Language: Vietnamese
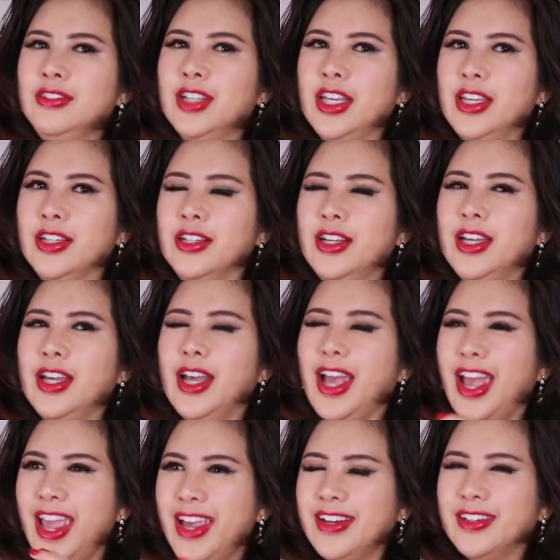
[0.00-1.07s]
thiện
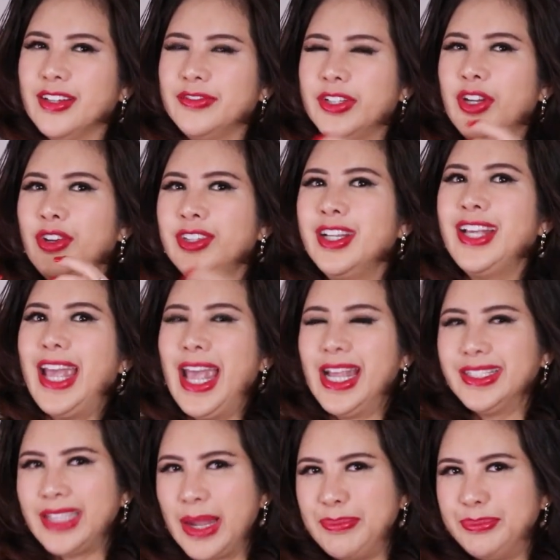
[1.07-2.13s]
ác là phải nói tới cái ác
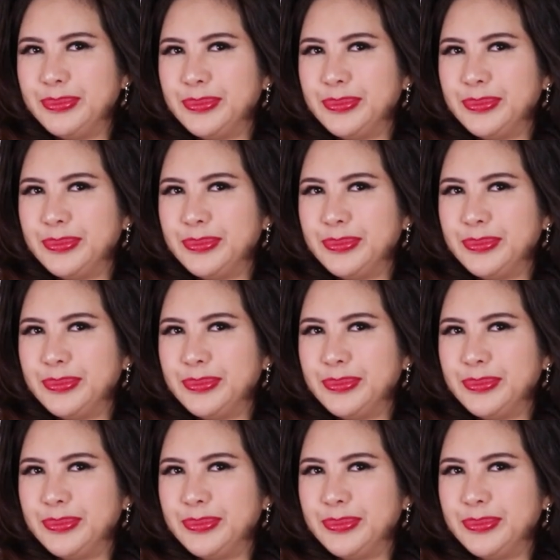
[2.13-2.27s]
tâm